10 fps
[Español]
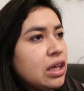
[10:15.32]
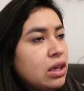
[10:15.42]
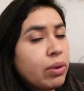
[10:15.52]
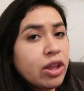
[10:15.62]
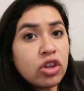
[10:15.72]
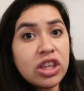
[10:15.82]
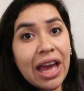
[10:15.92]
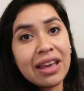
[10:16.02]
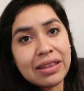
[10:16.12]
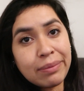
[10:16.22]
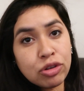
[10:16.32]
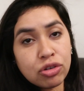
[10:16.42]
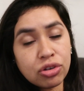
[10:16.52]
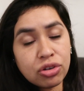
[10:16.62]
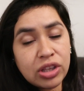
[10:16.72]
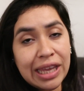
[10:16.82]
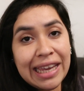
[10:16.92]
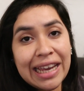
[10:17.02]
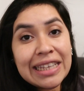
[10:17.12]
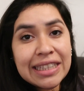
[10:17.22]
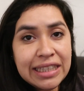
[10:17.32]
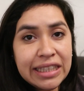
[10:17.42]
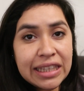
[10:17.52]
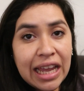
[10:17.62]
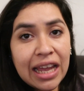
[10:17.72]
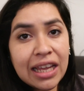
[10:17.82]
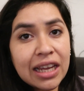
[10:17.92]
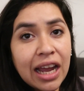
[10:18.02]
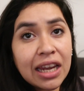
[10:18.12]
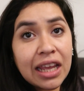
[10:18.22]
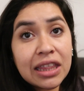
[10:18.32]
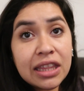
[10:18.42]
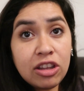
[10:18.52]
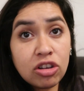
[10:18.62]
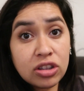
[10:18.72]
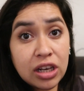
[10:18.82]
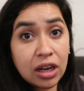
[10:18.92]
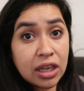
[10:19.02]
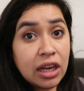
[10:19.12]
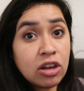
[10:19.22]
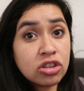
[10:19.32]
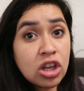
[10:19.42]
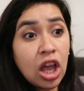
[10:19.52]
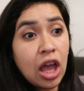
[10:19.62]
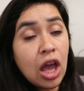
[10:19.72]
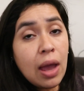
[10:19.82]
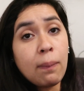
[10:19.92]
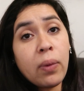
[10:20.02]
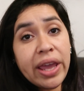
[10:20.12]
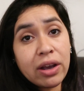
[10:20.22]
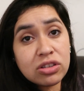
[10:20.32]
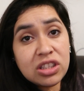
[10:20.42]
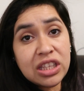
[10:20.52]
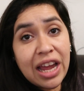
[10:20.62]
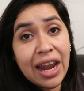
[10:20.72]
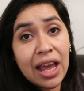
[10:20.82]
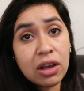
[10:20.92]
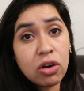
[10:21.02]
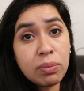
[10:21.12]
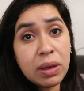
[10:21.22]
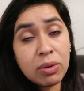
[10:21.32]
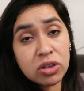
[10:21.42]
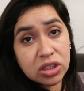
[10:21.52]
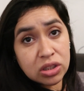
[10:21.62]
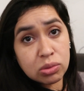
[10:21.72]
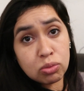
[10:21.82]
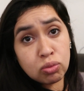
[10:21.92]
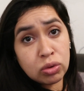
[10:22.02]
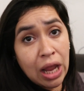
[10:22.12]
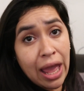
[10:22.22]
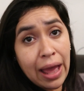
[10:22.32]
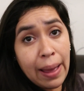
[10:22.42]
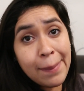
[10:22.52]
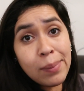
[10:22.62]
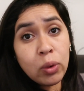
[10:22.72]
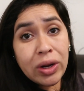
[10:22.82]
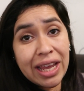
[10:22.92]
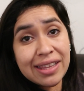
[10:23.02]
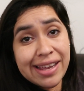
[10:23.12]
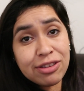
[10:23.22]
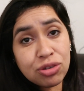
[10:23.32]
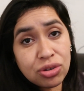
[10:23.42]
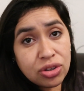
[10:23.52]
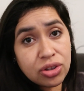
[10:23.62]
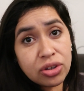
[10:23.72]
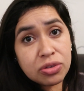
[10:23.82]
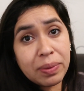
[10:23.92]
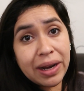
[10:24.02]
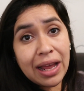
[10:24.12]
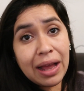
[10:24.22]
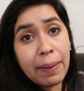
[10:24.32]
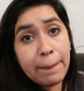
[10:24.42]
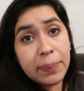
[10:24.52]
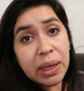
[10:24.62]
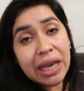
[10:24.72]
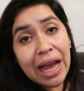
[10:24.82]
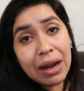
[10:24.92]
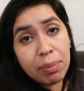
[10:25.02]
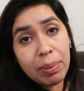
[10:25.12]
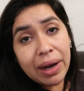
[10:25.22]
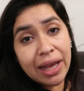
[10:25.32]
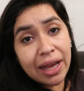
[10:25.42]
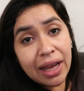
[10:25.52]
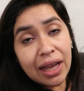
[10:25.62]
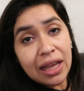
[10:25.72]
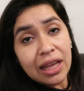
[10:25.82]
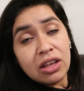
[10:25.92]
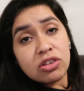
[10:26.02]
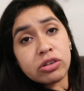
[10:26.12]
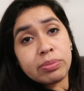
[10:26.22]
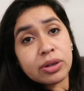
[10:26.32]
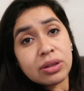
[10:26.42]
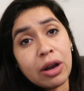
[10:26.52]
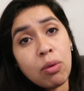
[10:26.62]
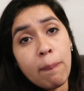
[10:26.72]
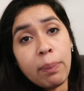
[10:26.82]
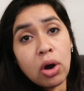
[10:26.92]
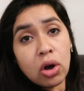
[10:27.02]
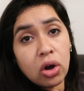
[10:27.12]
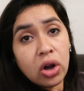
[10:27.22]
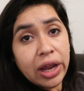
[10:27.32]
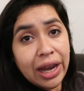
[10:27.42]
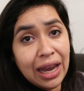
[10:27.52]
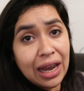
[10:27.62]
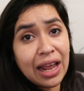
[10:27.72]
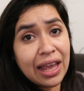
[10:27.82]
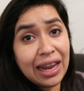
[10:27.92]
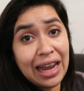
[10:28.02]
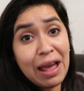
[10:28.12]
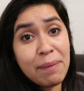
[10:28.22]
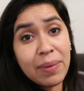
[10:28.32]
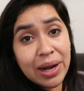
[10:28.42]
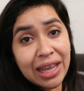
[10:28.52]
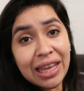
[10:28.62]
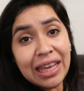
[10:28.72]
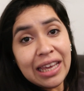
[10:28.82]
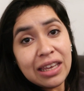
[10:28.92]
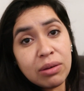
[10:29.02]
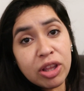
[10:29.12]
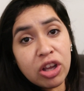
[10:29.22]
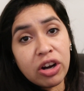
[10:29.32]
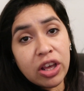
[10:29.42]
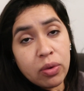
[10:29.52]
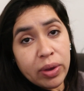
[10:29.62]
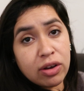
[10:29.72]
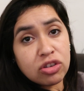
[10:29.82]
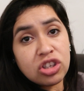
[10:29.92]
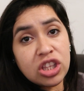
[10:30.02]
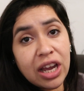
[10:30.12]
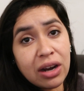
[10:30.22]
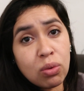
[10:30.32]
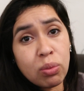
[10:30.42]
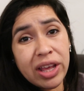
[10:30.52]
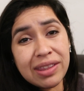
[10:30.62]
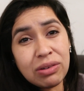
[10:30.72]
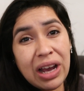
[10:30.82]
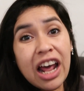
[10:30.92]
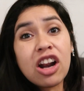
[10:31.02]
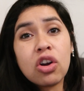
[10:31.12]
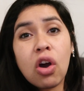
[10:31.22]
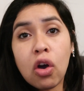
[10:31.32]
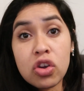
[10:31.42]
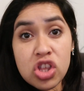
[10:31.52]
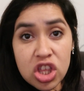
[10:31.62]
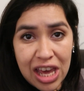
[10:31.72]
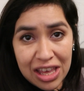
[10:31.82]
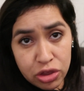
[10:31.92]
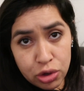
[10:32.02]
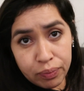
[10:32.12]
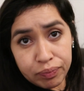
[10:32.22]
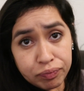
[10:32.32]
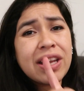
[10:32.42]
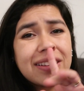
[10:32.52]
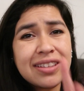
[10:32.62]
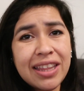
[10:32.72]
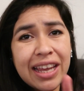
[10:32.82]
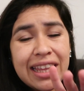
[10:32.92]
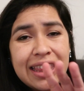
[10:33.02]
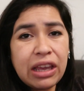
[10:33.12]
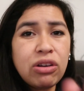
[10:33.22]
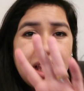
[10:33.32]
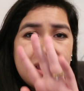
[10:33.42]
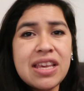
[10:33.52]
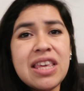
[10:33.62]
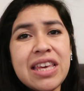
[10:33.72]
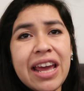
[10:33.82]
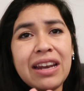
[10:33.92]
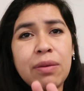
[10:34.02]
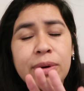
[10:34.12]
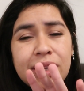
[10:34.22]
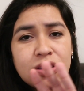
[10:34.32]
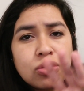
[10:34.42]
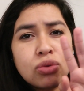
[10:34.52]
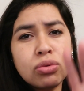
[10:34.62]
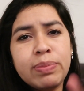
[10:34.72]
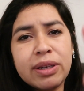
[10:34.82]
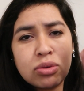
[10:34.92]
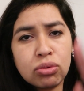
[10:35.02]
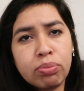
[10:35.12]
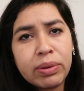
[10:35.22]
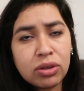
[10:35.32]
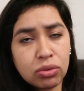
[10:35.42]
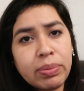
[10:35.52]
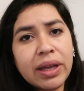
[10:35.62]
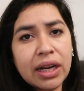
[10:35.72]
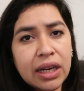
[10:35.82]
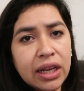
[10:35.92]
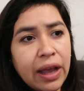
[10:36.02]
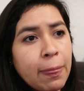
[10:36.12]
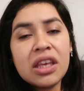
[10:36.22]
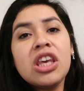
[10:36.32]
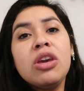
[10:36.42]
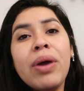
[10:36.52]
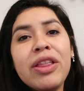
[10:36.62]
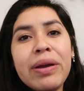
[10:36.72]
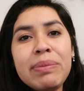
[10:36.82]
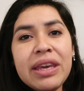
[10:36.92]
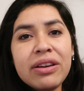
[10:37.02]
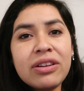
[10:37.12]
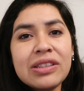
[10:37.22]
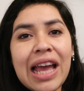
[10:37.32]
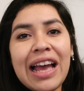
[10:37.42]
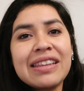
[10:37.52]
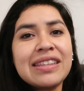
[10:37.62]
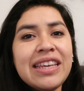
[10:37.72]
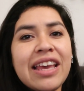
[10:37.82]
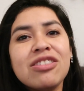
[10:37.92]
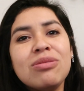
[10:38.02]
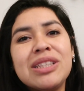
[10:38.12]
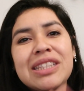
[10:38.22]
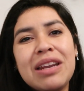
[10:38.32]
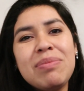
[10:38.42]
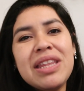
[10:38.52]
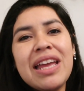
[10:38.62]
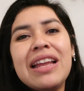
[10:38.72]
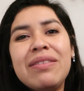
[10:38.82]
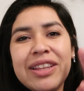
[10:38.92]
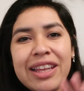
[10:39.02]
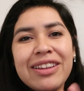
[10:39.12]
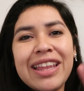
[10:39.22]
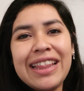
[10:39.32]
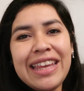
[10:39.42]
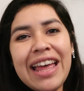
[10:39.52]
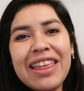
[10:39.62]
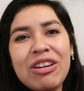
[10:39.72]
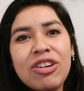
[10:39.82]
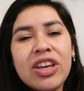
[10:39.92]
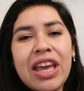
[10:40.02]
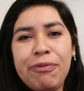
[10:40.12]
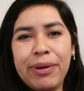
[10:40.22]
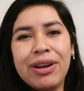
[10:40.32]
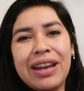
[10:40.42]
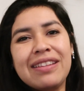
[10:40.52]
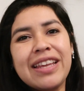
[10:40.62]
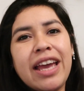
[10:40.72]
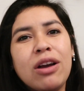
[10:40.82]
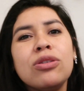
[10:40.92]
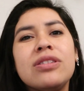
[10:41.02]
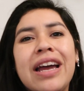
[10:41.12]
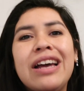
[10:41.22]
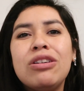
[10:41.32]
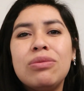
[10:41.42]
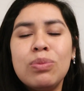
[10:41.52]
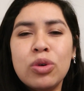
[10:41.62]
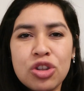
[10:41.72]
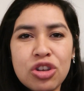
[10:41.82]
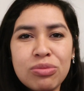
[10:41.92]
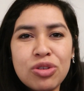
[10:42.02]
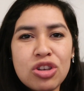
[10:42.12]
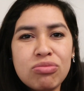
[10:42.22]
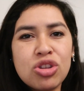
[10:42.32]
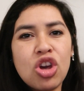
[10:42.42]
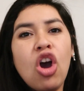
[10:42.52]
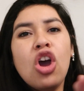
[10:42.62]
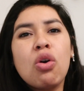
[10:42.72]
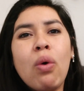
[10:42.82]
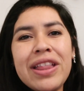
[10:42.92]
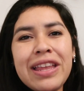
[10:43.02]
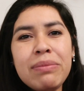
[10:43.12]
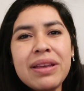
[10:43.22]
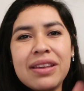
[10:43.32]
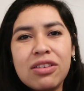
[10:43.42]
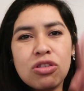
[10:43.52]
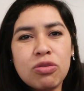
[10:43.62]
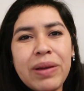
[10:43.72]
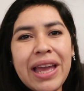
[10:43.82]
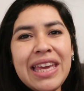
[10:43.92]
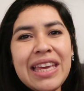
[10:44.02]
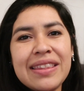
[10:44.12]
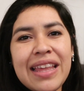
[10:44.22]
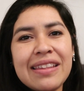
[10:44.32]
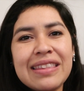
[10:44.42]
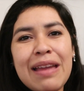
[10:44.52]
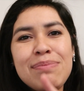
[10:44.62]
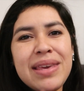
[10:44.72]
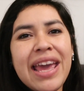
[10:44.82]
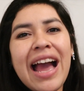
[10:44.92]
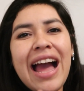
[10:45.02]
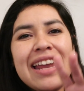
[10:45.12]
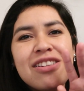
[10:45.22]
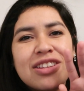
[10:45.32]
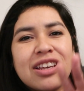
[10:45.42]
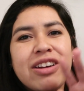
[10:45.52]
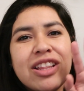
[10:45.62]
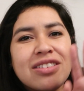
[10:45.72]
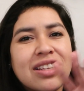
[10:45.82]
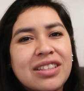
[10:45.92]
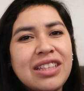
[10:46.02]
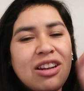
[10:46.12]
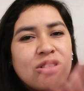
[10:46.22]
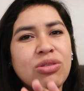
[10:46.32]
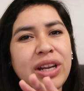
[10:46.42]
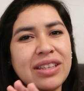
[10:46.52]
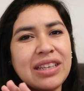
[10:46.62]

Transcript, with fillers: Y bueno, ya estamos nosotros en casita, calientitos, tranquilos. Voy a cocinar, comimos una hamburguesa nosotros para picar, para soportar un poco el, el hambre. Y bueno, ahora yo voy a cocinar, voy a hacer un arroz con chancho una receta que tengo que enseñarles porque es súper, súper, súper rica. Y bueno amigos, así es como se termina el video del día de hoy. Espero que les haya gustado mucho, mucho, mucho. Cuéntenme si en sus países también hay los descuentos así de locuras.